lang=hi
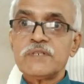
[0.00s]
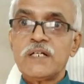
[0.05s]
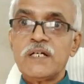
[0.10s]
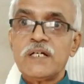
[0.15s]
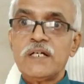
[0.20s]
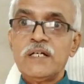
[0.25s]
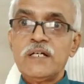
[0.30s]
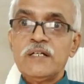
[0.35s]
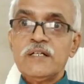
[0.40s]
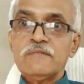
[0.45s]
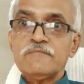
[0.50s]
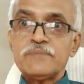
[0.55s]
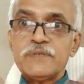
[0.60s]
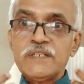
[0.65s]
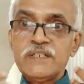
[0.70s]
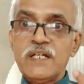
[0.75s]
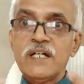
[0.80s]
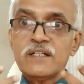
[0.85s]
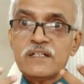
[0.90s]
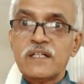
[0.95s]
में है
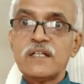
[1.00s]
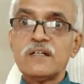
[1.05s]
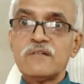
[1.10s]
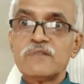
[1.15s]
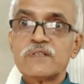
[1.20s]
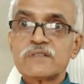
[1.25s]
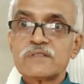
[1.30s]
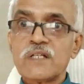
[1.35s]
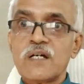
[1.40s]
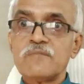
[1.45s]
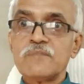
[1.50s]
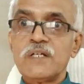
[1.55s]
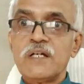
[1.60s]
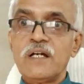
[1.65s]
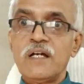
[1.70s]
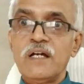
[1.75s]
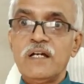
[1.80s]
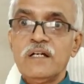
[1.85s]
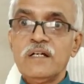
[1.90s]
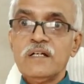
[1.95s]
फियर के अवस्था में
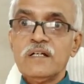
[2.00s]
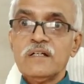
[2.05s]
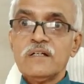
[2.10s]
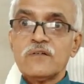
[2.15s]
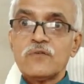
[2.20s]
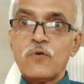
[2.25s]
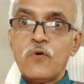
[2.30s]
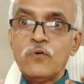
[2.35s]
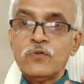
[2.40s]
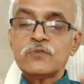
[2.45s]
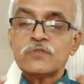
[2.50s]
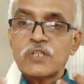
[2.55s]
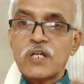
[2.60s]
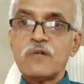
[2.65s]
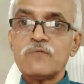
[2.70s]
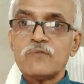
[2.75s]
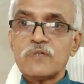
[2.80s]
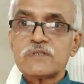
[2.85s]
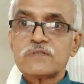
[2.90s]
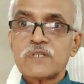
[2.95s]
है कौन सा
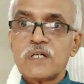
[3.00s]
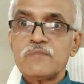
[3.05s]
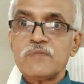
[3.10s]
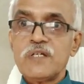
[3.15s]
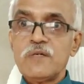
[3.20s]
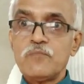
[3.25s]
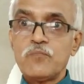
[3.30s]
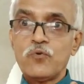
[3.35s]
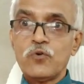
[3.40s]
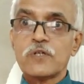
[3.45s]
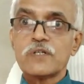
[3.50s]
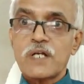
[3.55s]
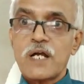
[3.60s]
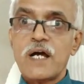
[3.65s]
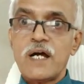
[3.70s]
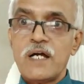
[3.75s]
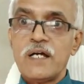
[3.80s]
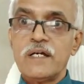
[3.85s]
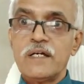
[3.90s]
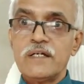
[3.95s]
अवस्था में ये बोल
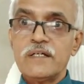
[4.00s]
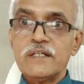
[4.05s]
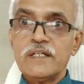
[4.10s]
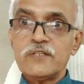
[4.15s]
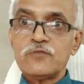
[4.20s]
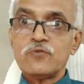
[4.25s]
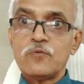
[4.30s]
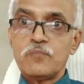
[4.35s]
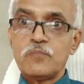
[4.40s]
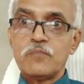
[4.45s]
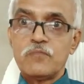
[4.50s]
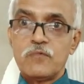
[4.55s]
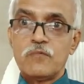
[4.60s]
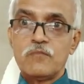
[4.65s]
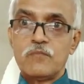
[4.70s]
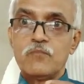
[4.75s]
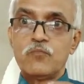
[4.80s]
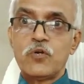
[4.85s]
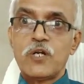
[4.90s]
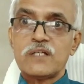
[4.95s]
रहा है ये जो
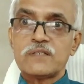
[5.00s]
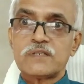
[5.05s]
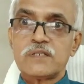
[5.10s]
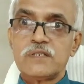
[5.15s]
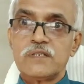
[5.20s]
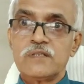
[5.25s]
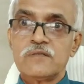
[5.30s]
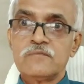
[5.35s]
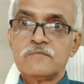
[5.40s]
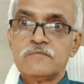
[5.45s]
बोला से